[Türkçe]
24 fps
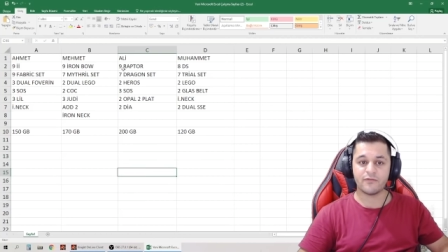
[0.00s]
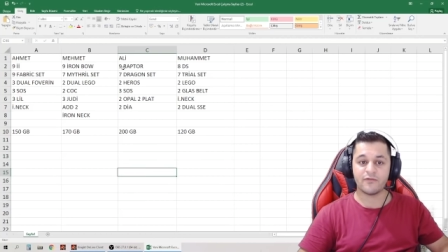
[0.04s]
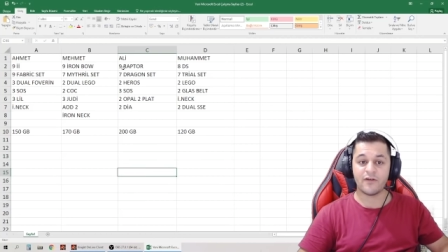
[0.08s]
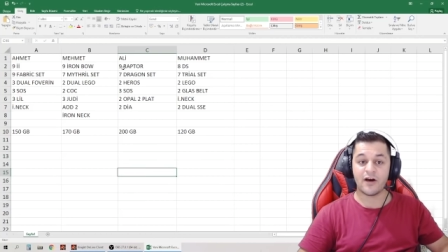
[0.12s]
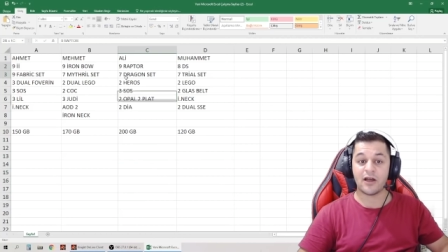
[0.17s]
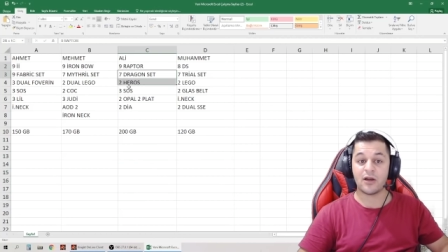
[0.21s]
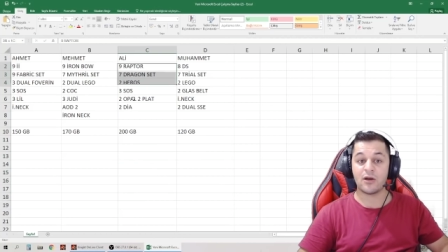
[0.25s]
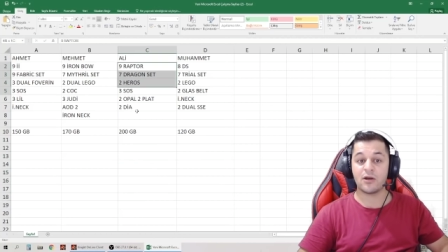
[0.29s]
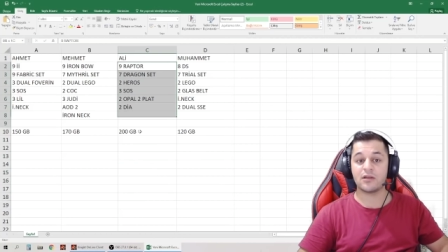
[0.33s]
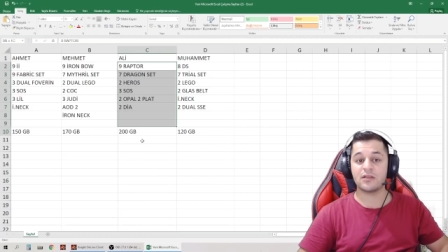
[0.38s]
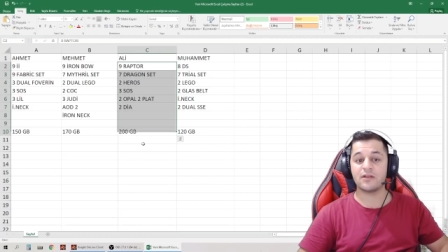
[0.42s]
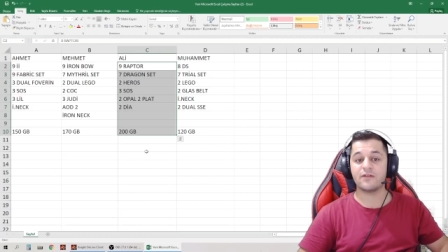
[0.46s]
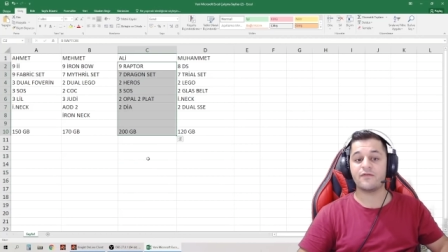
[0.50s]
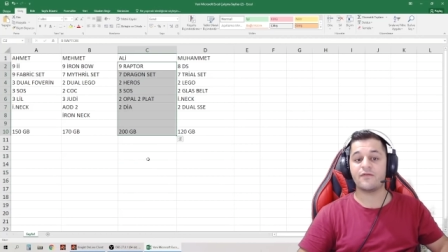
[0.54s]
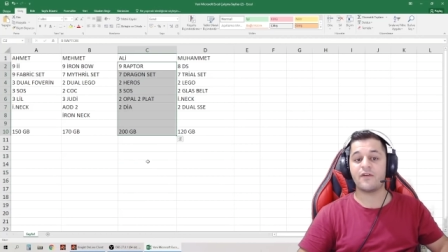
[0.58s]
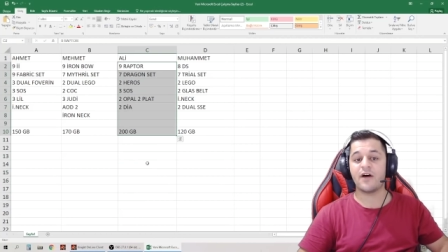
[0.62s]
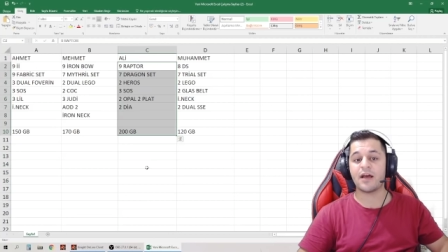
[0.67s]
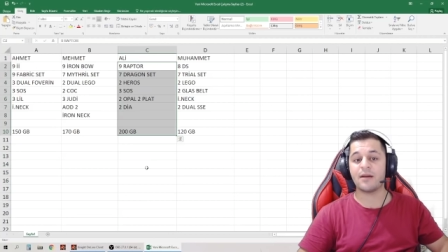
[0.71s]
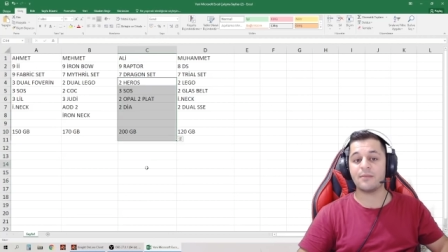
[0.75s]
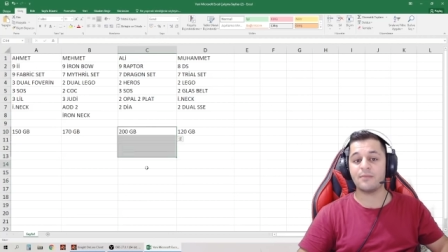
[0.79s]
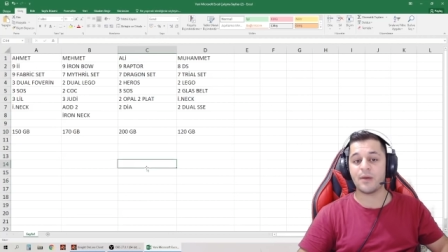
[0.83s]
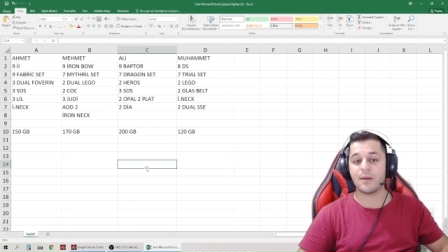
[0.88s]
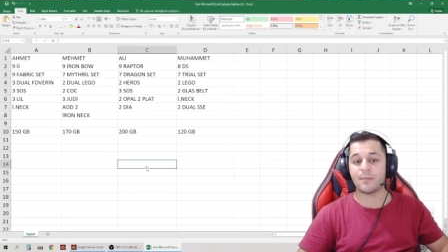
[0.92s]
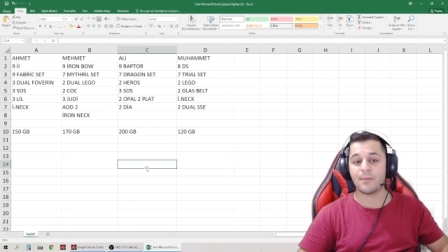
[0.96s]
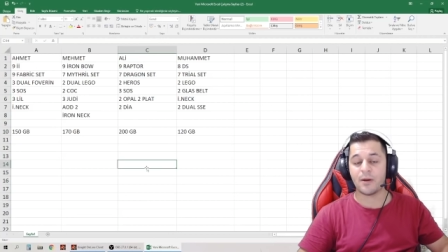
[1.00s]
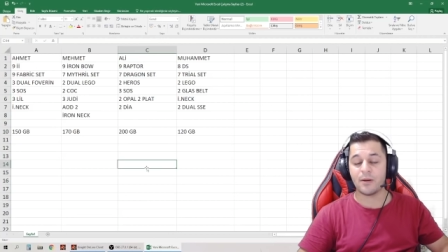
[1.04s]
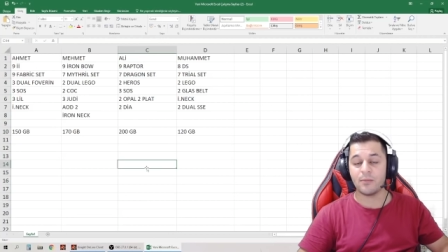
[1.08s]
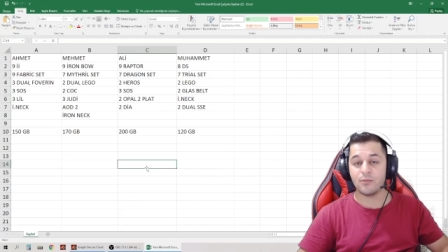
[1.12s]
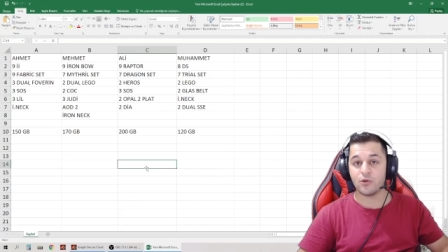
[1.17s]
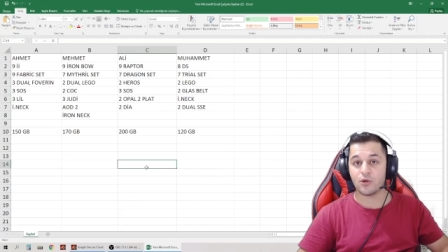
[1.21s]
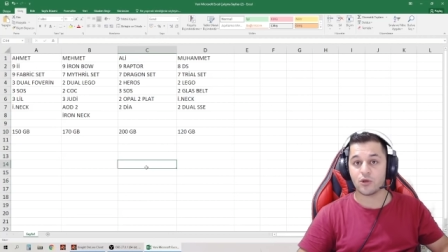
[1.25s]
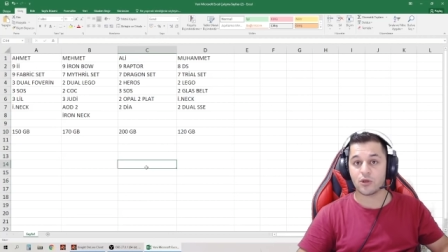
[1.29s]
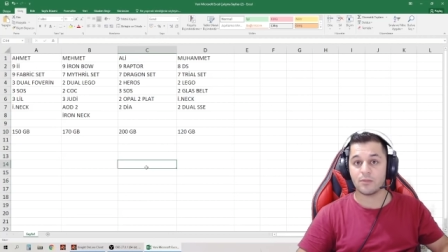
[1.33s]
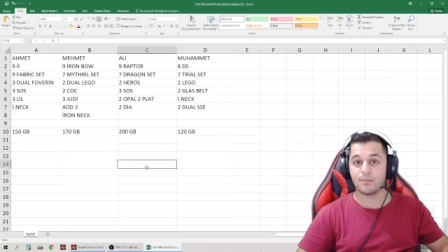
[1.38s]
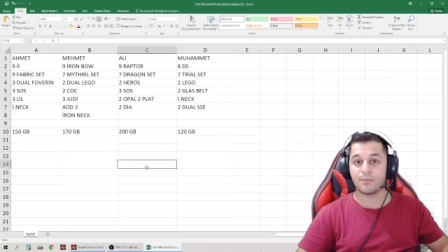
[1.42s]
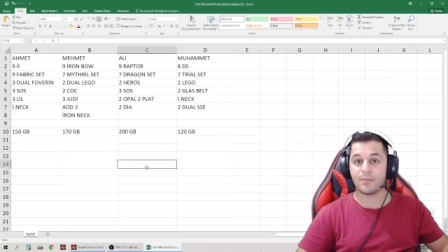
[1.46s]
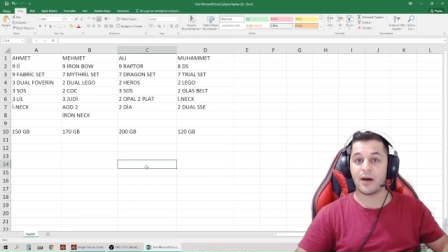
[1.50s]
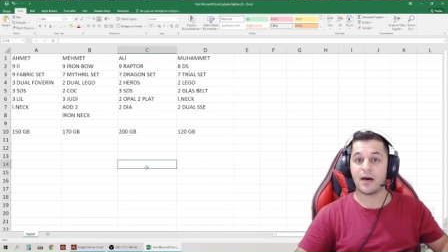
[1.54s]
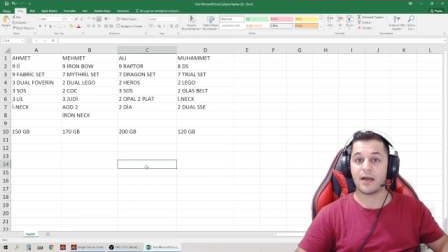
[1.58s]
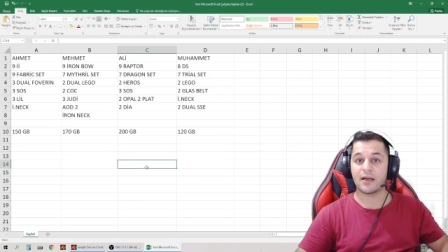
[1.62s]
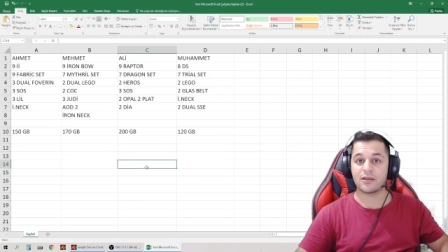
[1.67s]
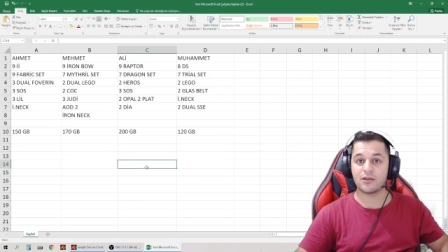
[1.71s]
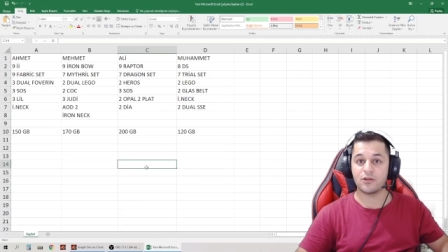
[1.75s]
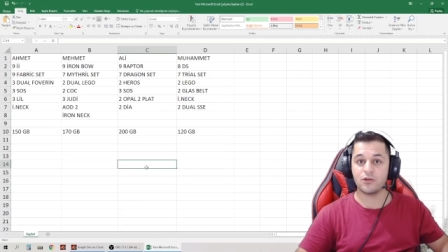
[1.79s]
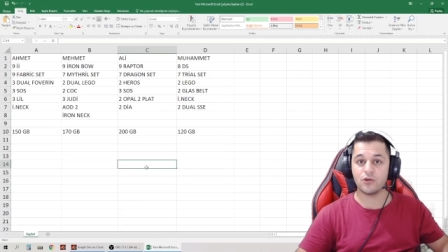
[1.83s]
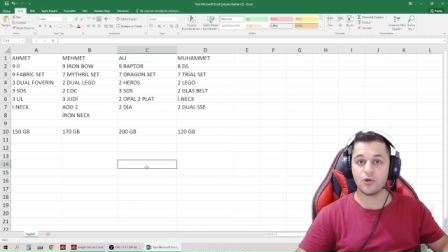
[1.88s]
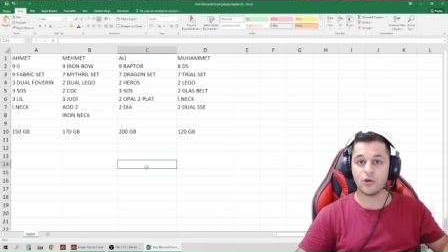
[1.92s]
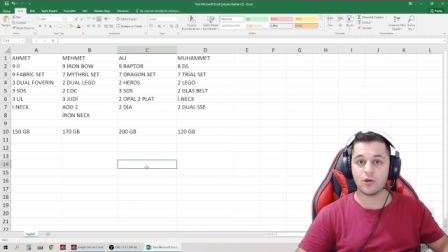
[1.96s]
Varlığı farm yapamıyorum.
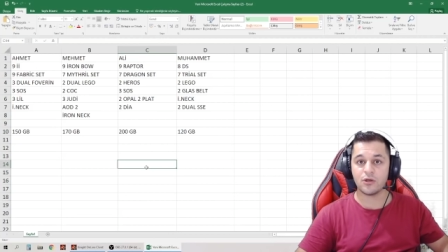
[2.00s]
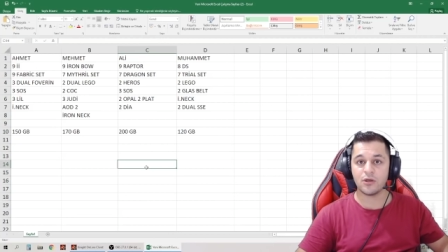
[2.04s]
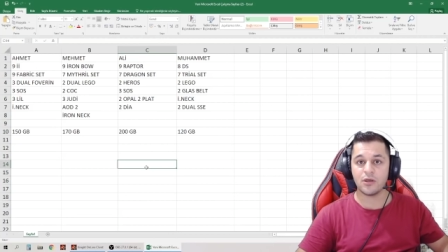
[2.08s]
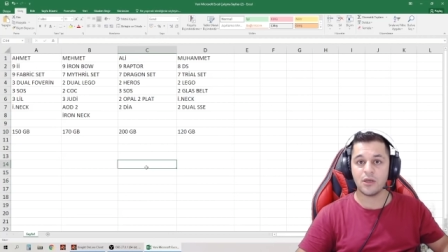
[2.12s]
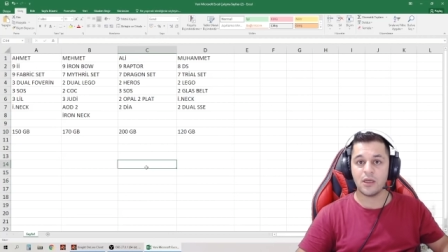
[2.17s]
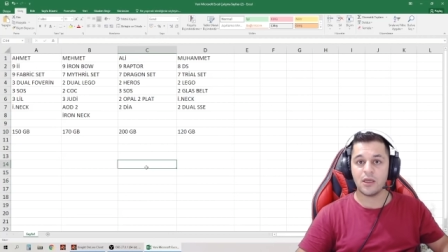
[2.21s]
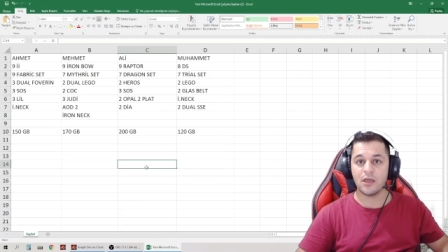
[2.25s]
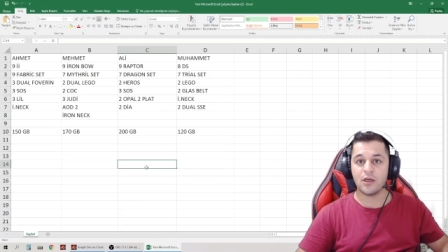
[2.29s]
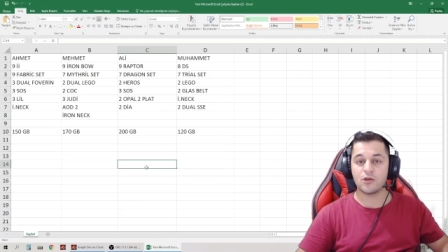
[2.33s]
Parti yok.